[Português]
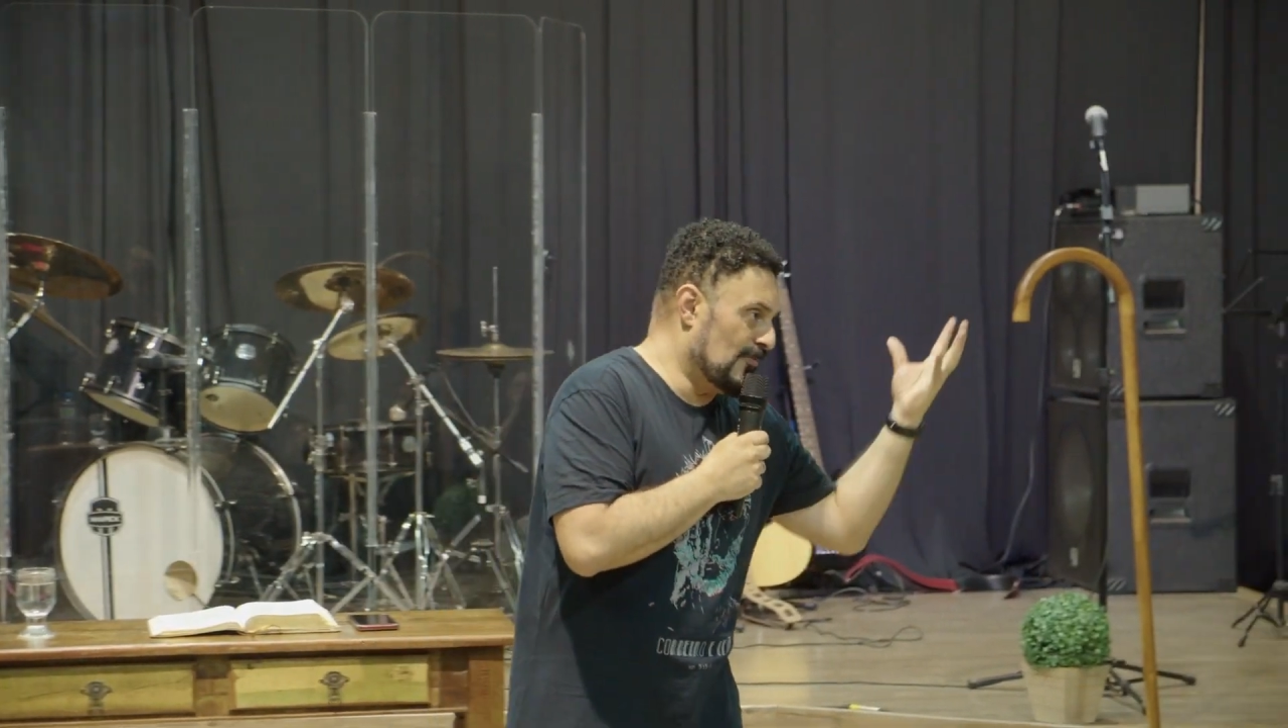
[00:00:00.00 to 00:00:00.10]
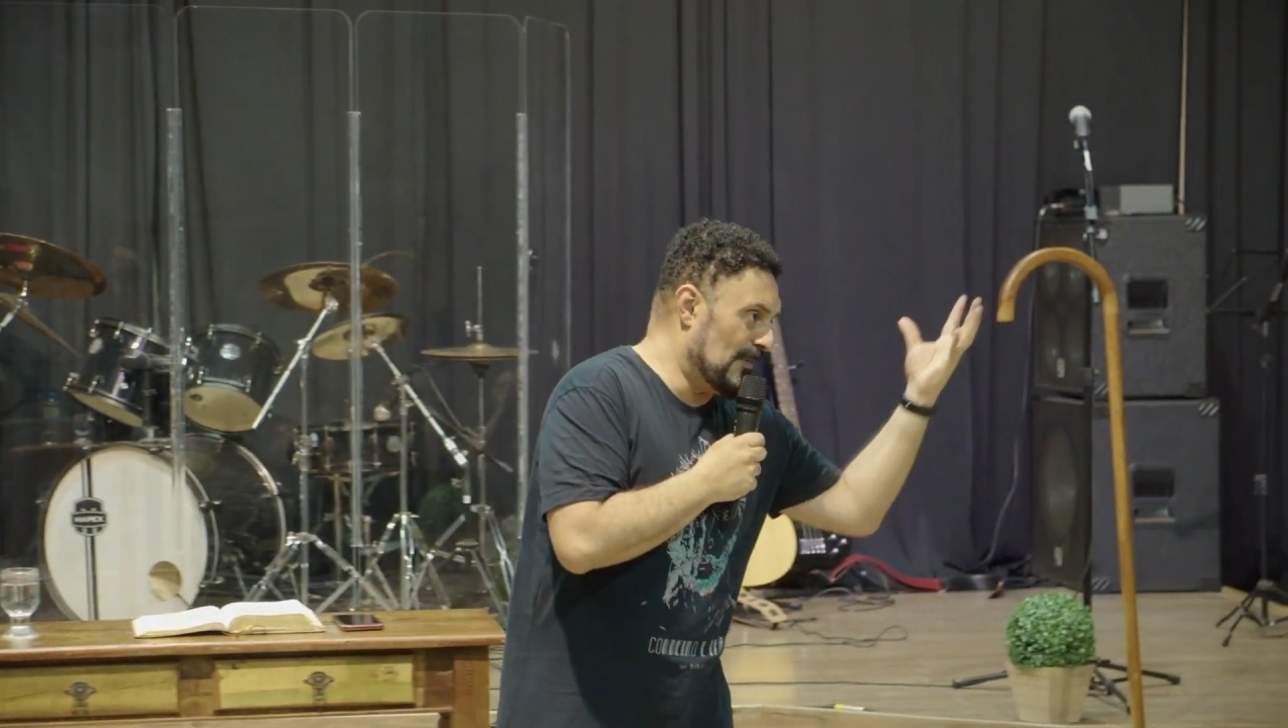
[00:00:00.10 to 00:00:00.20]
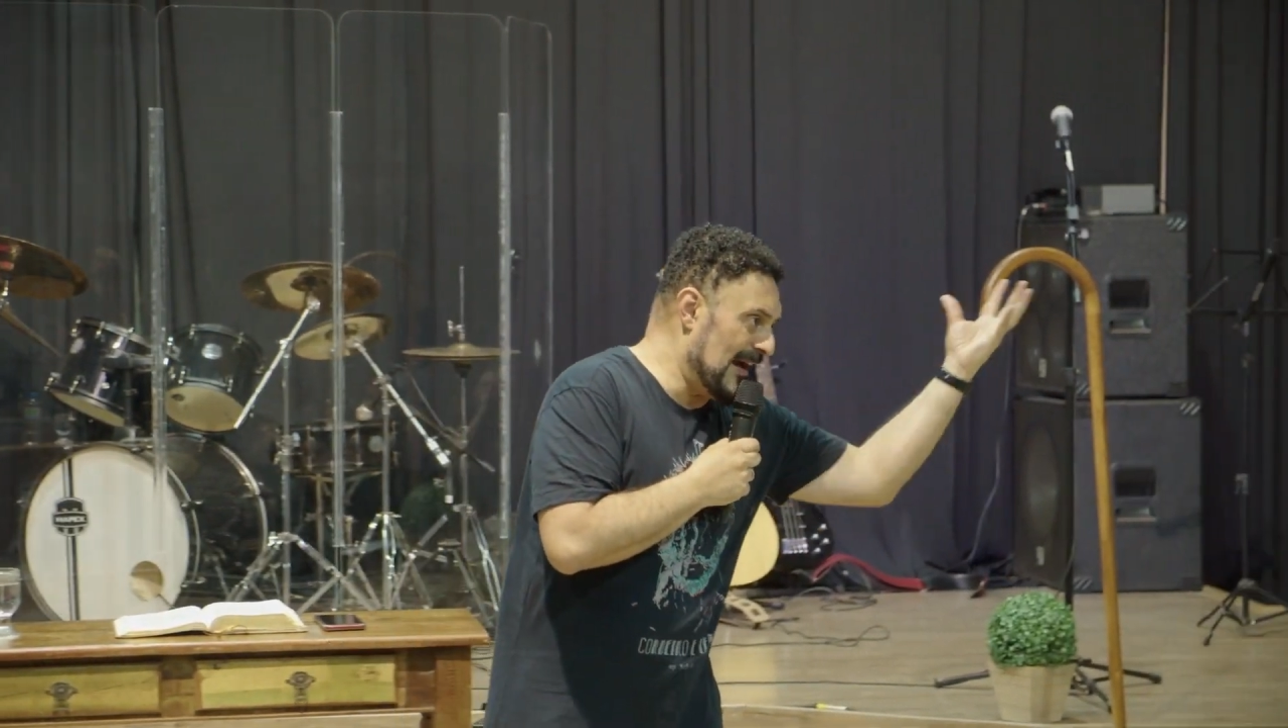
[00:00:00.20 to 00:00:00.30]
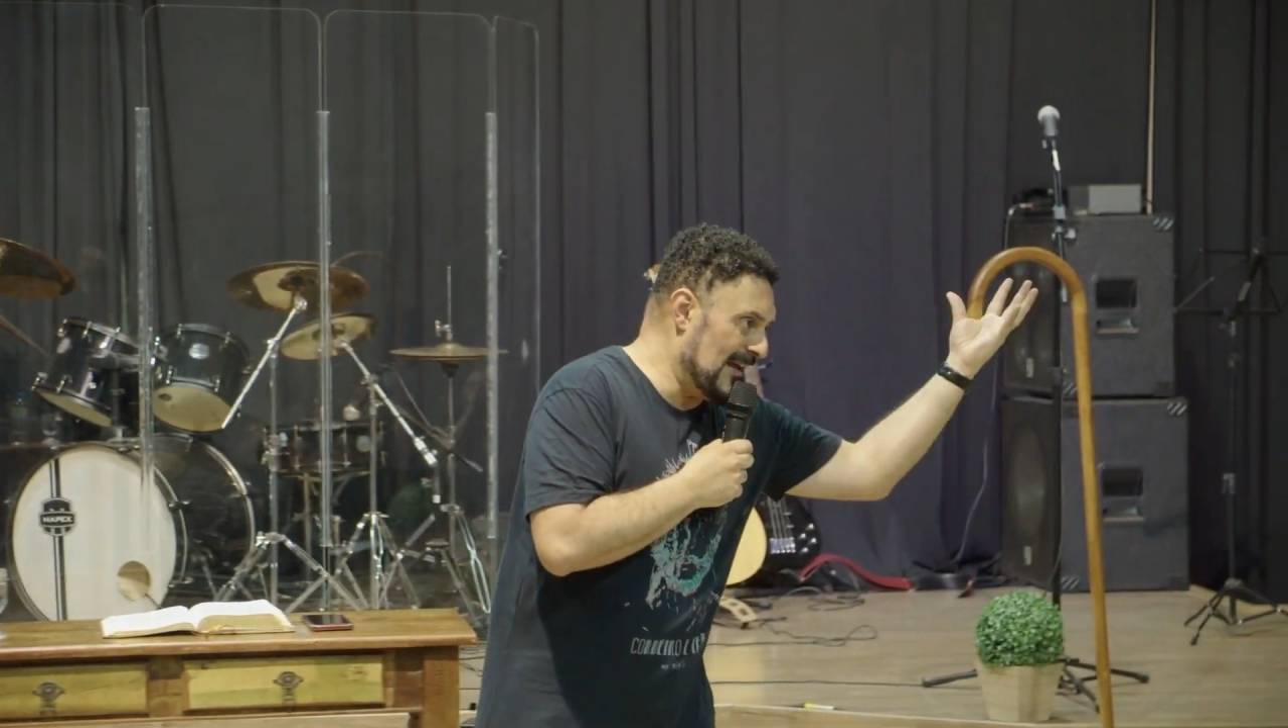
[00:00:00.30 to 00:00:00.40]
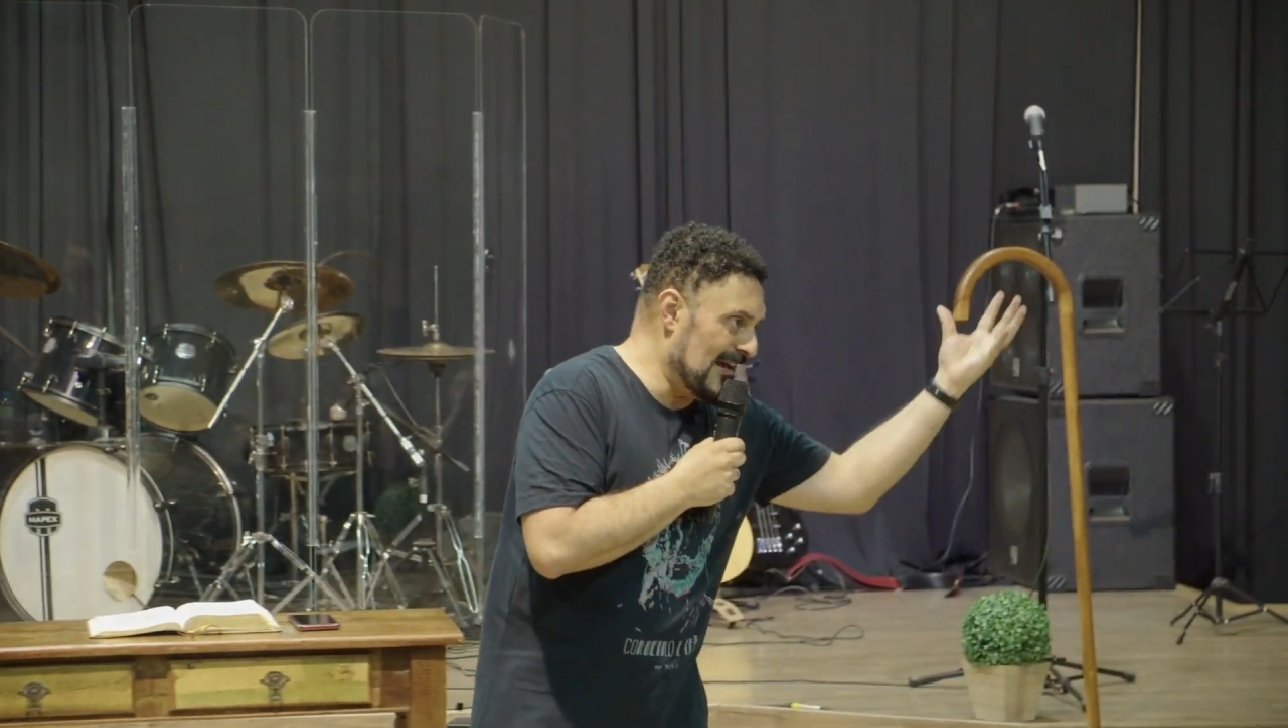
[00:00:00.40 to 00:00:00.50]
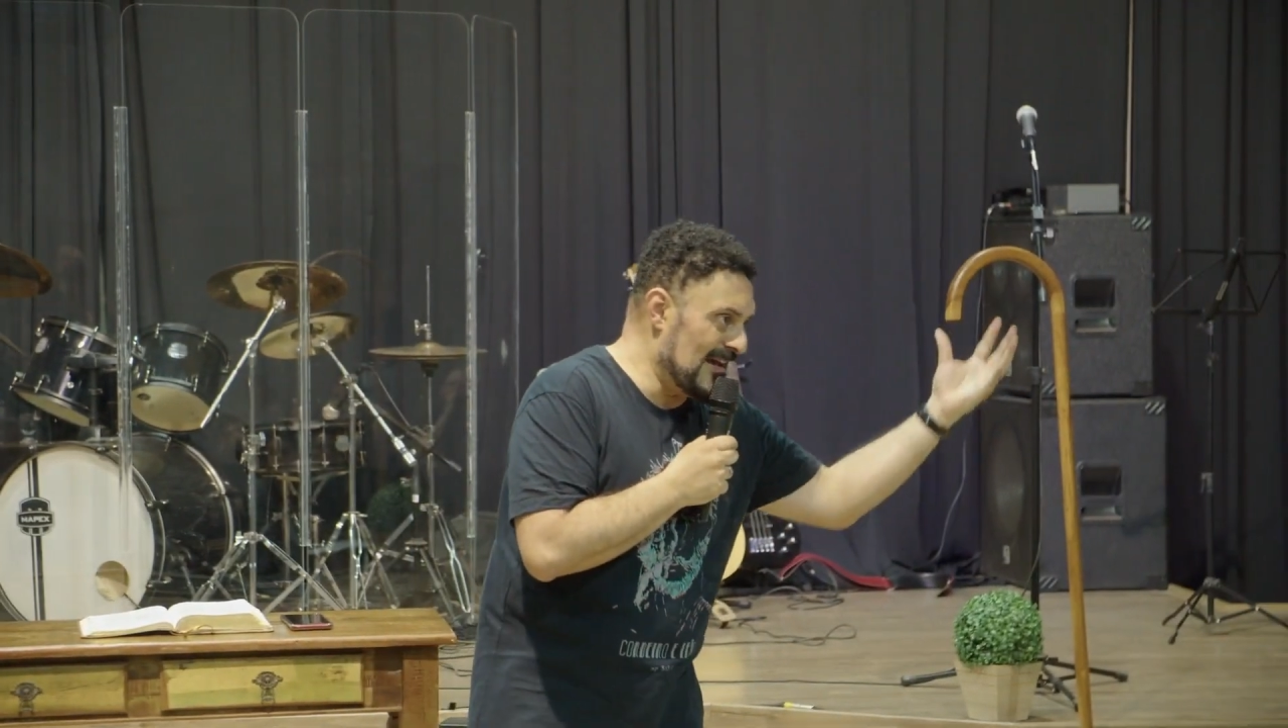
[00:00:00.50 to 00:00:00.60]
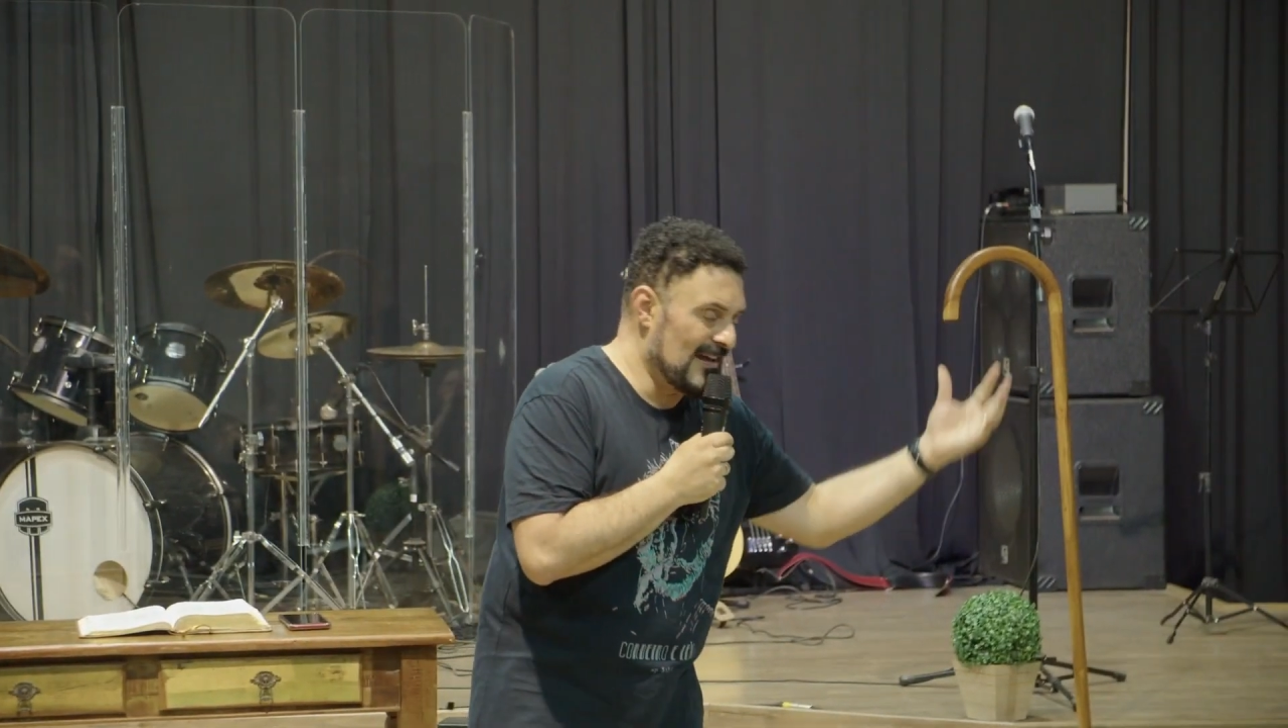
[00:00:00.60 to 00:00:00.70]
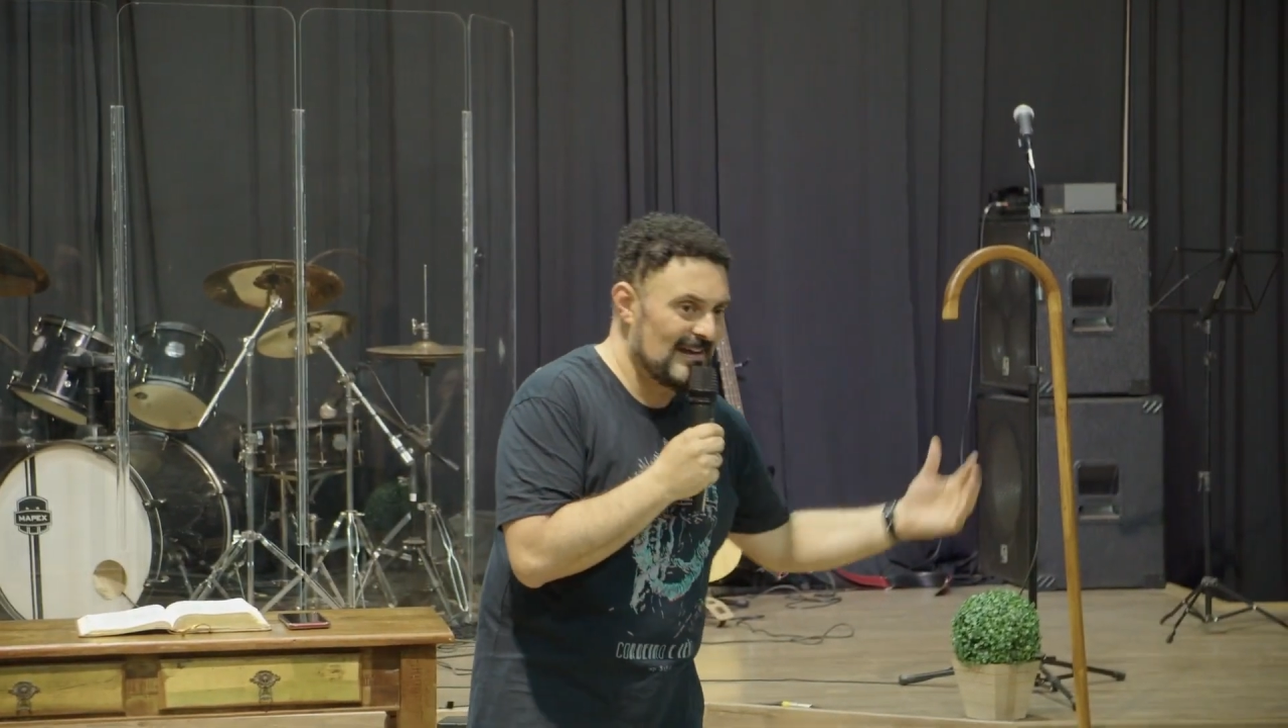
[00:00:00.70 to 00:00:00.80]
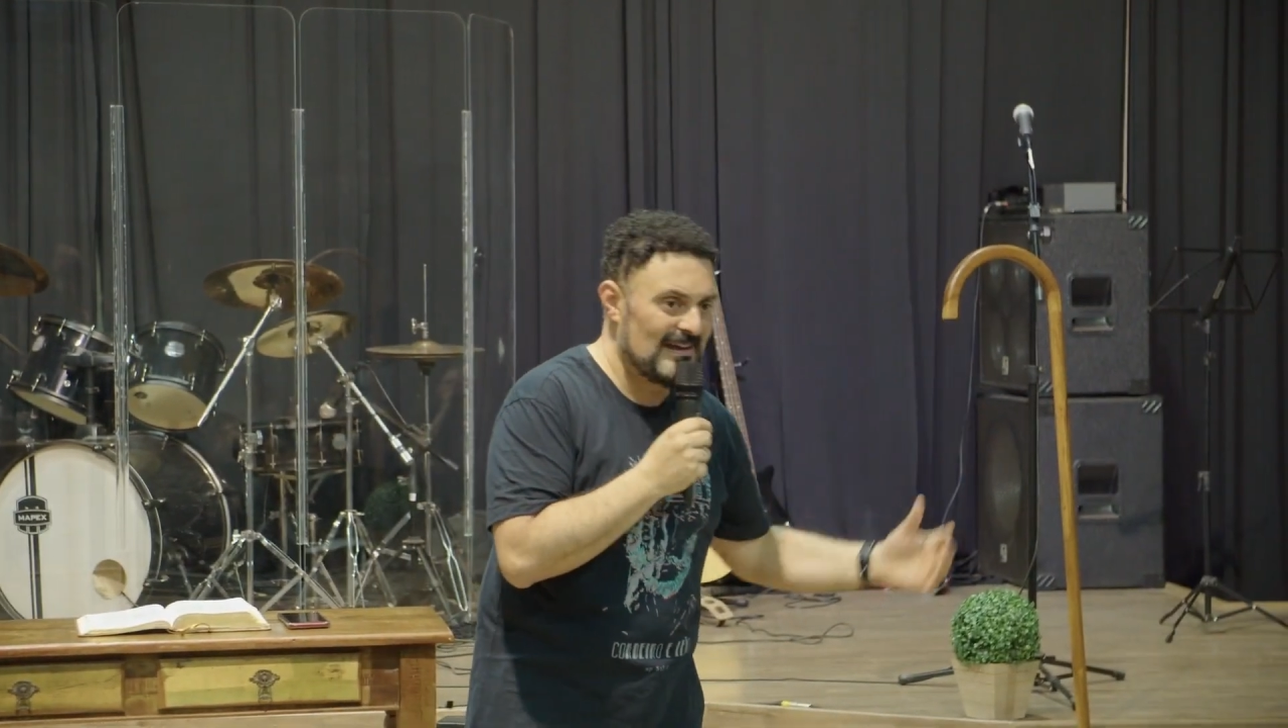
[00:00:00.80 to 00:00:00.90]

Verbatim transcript: pai é,